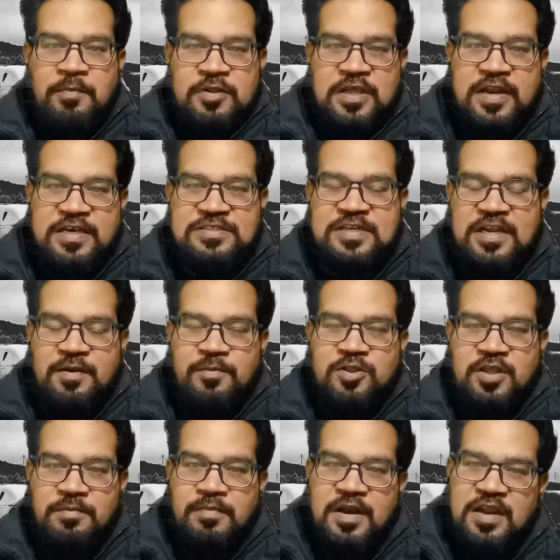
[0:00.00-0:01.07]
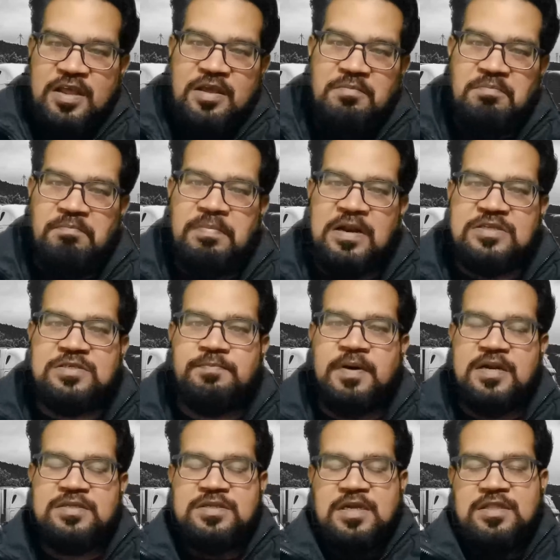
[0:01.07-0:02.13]
అయిపోతాయి నెక్స్ట్ ఇయర్కి మొత్తం మళ్ళీ బల్క్స్
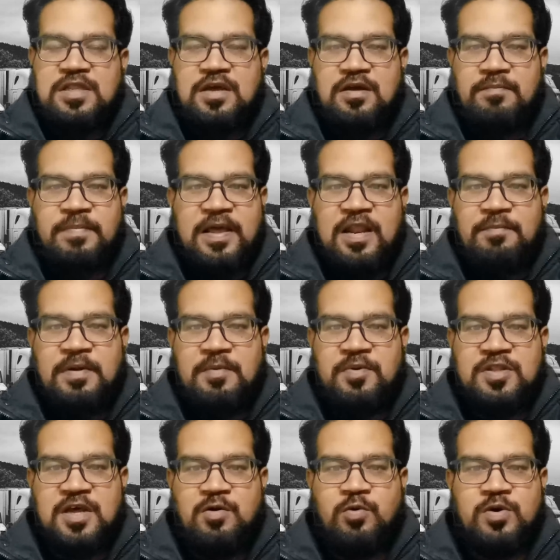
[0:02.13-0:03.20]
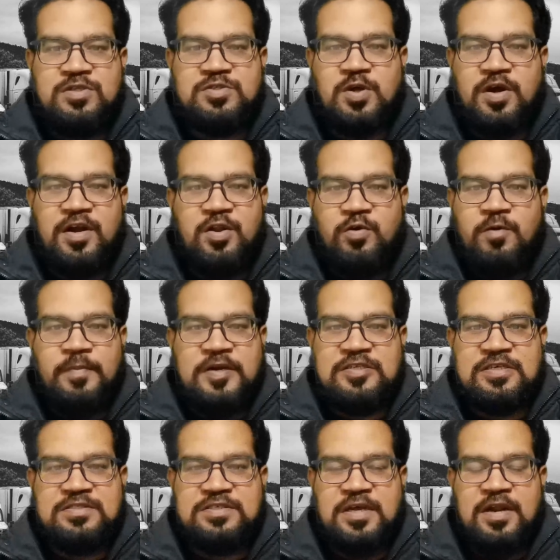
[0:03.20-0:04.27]
బల్క్స్ అంతా పైలప్ అయిపోతాయి ఓల్డ్ స్టాక్ అంటే ఎవరు
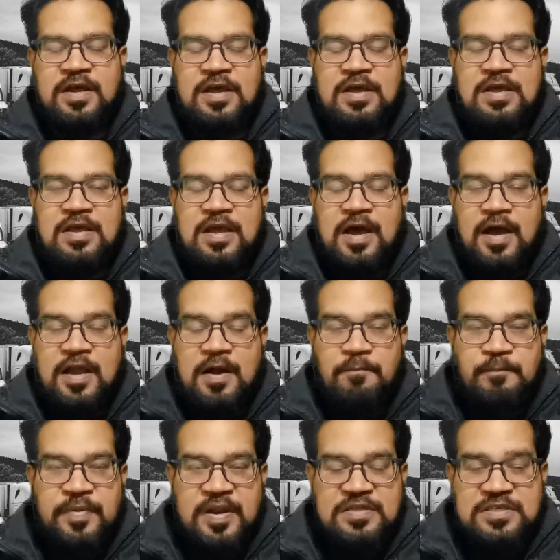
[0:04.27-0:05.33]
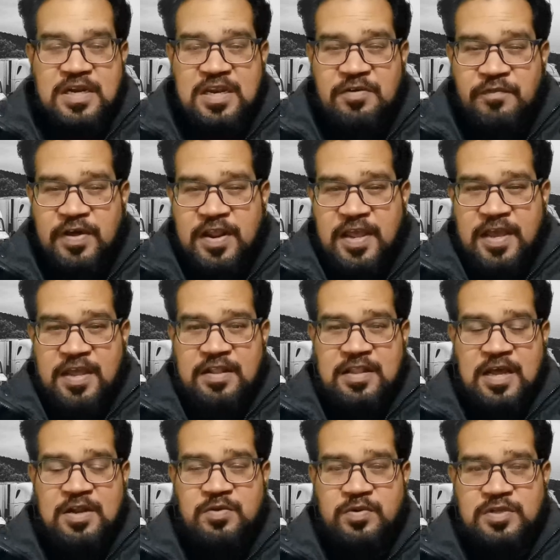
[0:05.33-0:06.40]
పర్చేస్ చేయరు ఆ కంపెనీస్ అన్ని వరి అయ్యే
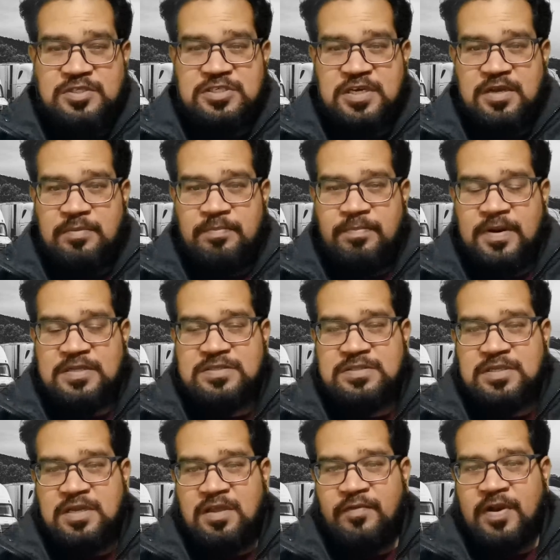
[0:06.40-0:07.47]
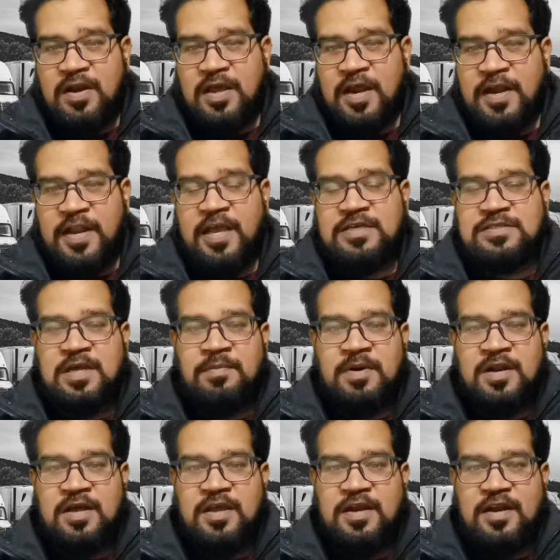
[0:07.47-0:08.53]
దాని గురించి ప్లస్ ఈవెన్ హెడ్ ఎక్స్
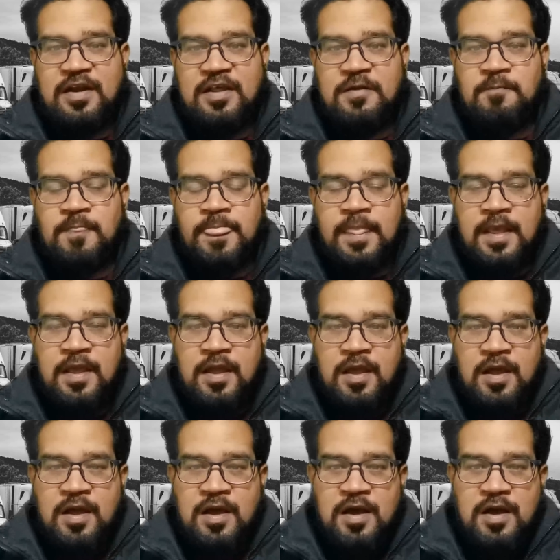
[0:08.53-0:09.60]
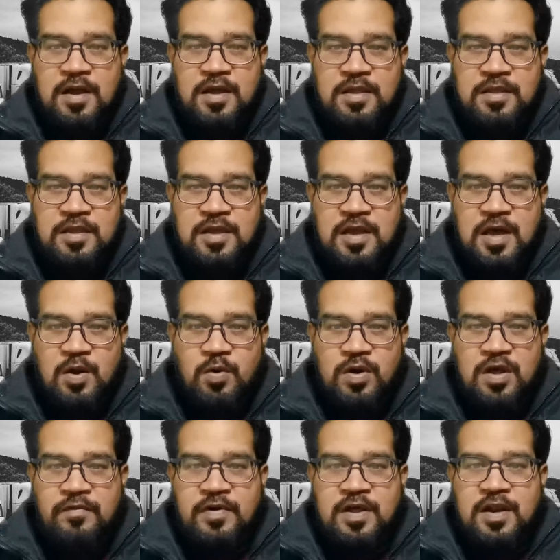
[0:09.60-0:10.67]
అనమాట ఏంటంటే ఈ
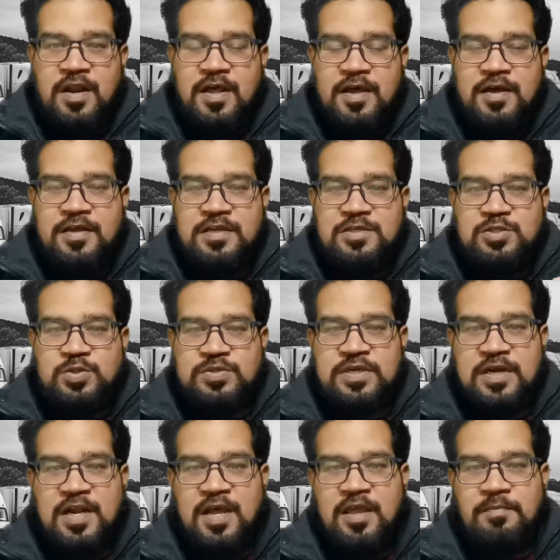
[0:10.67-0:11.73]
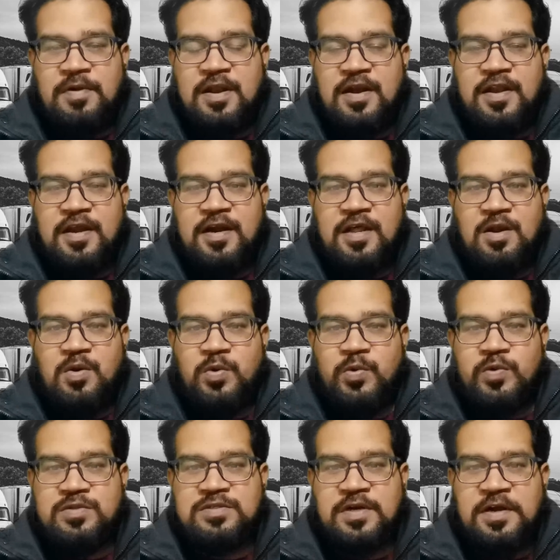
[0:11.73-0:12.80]
కరోనా వల్ల ఇష్యూస్ ఎట్లా అయిపోయినాయి ఇక్కడ
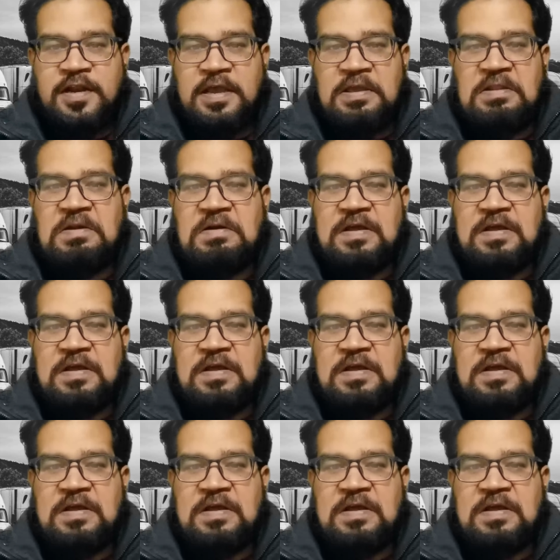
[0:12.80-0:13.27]
రూల్స్ డైలీ